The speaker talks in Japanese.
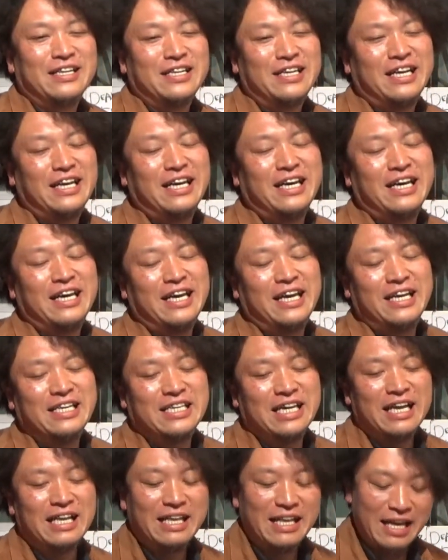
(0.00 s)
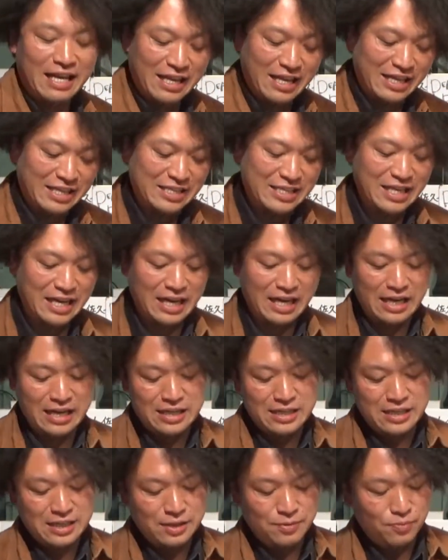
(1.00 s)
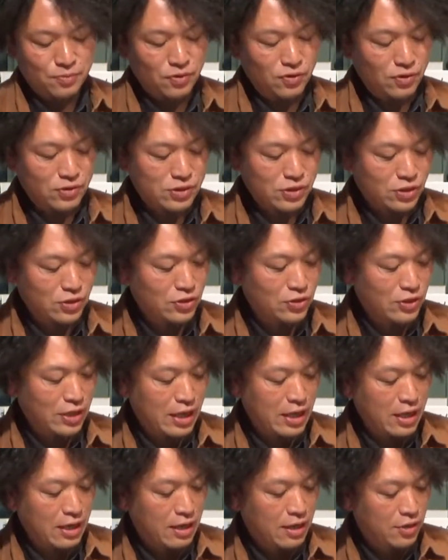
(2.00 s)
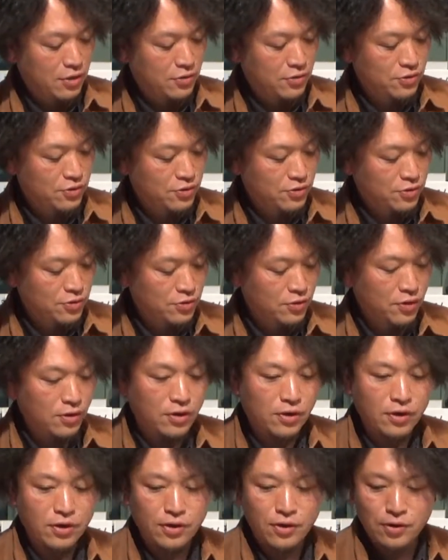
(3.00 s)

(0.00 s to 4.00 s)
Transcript: えー、残念でしたもうちょっとね余裕を